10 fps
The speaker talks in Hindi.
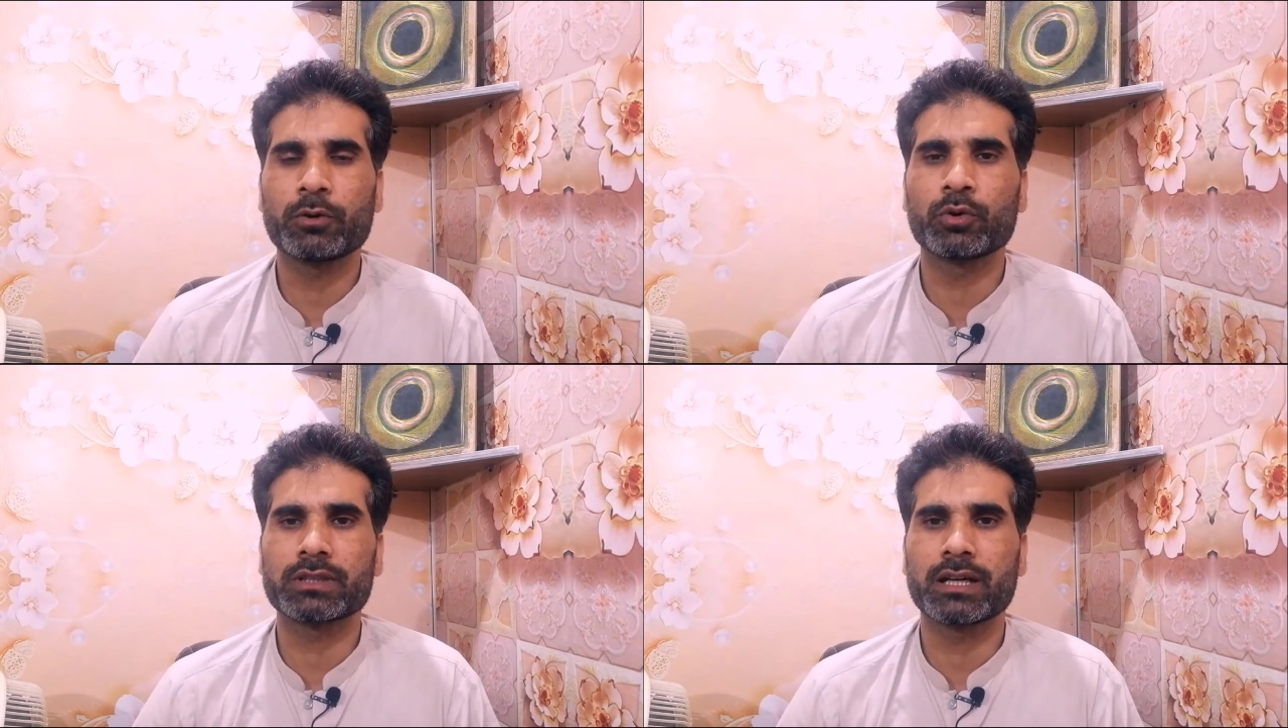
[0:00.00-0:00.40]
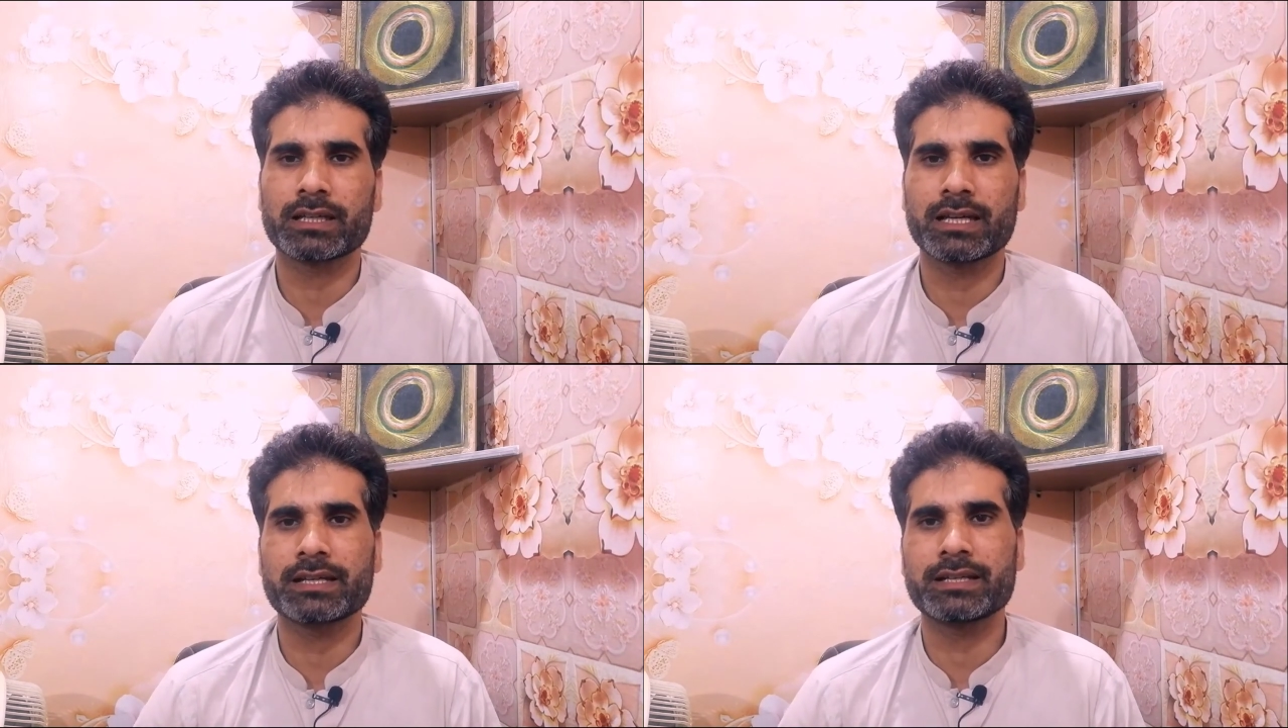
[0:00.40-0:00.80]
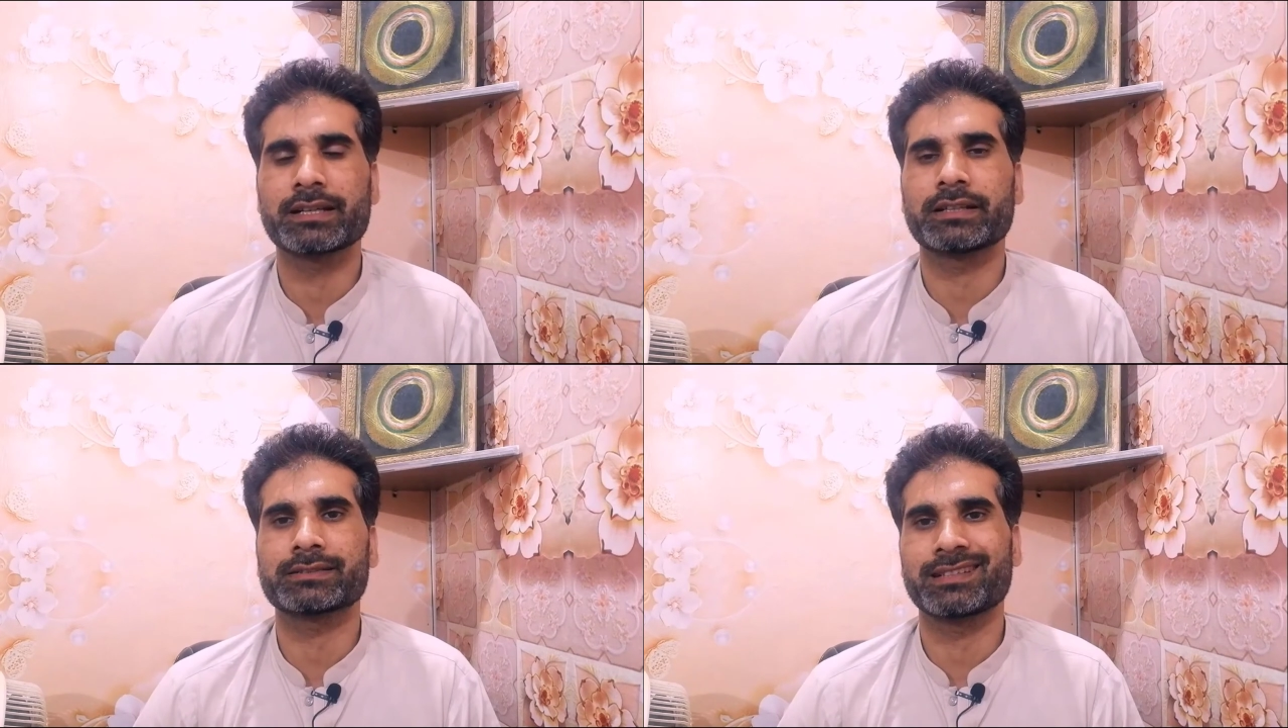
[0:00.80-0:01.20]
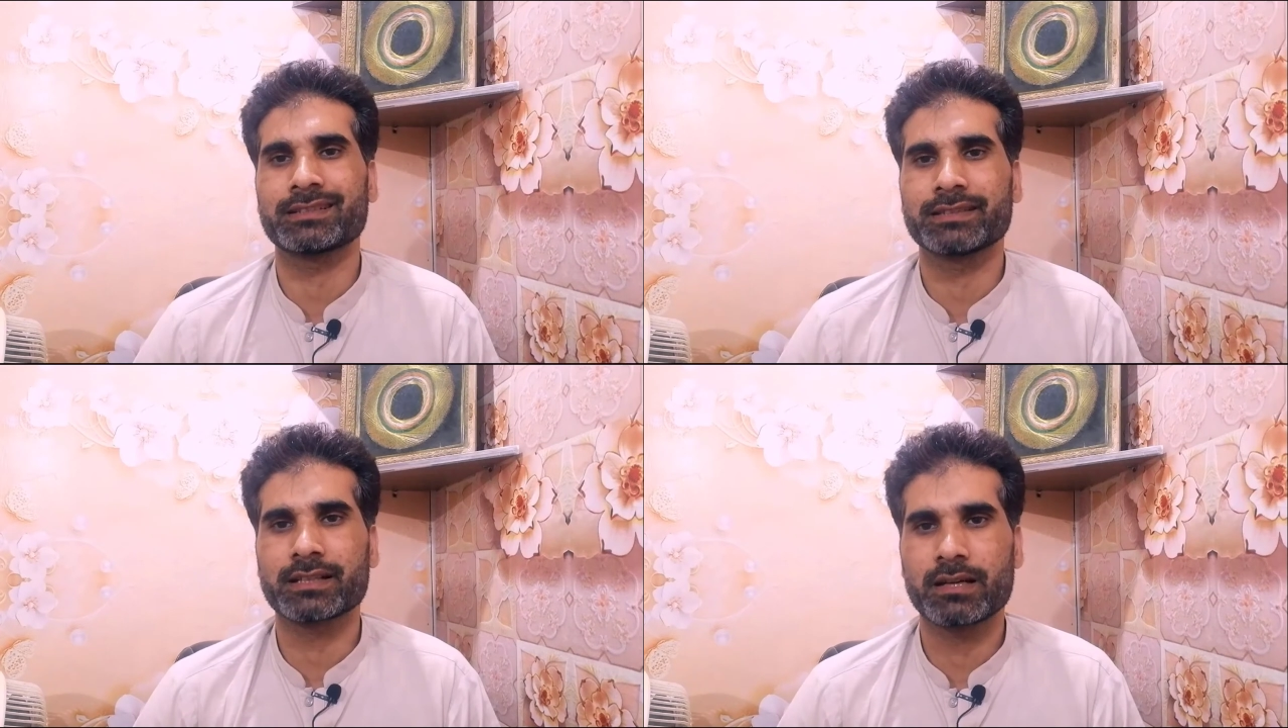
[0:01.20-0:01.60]
होता क्या है ये किस तरह
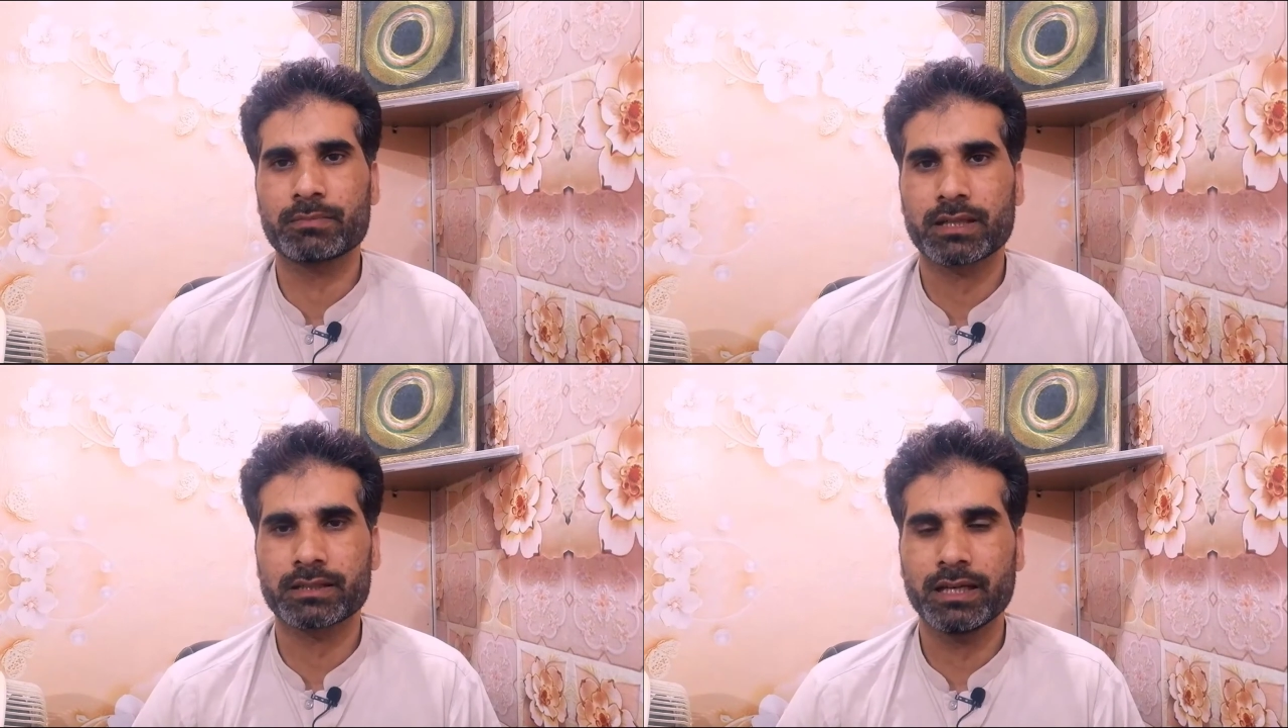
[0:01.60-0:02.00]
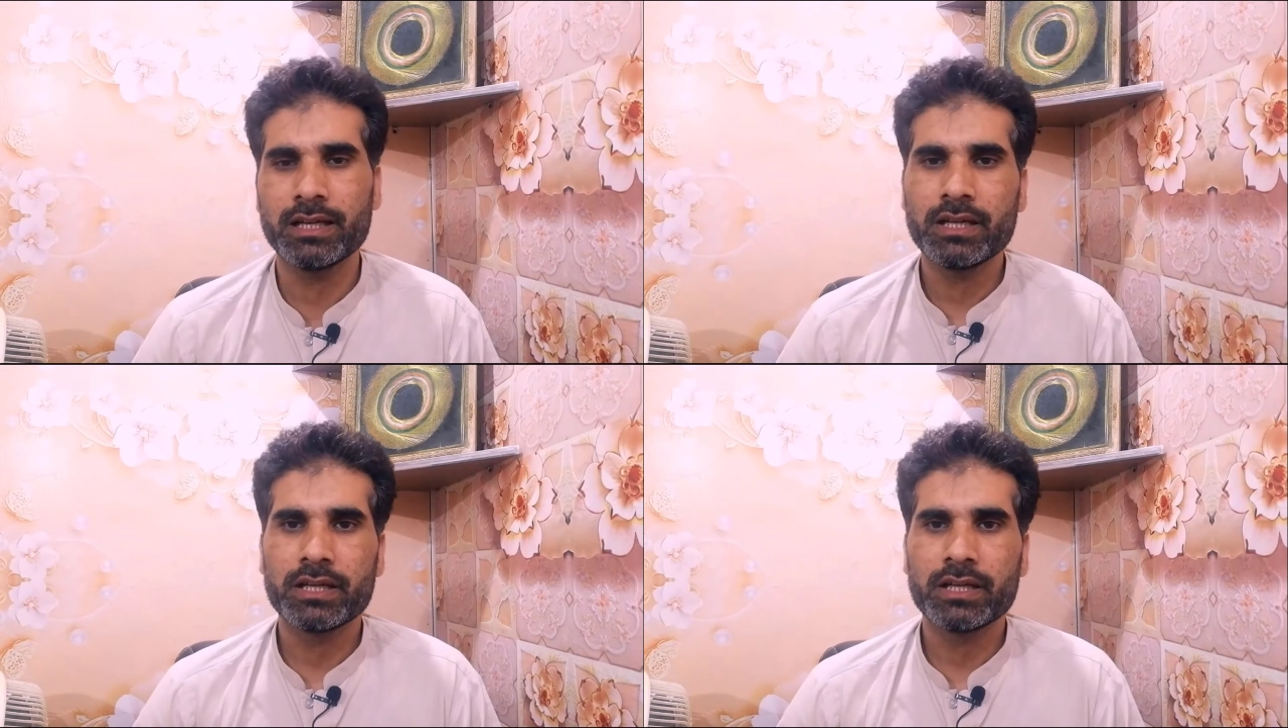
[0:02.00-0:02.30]
से काम करता है